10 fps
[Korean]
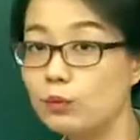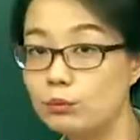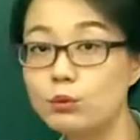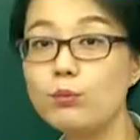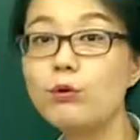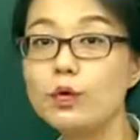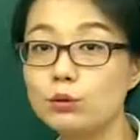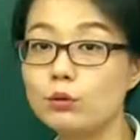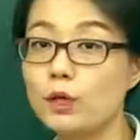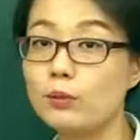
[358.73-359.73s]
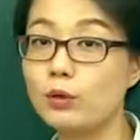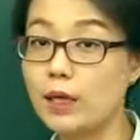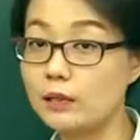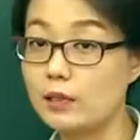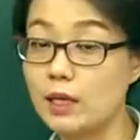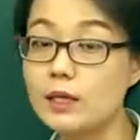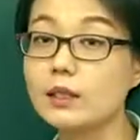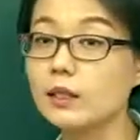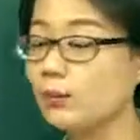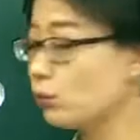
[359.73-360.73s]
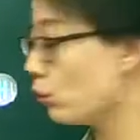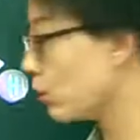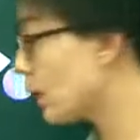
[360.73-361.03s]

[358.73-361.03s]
불포화도를 한번 같이 계산을 해보도록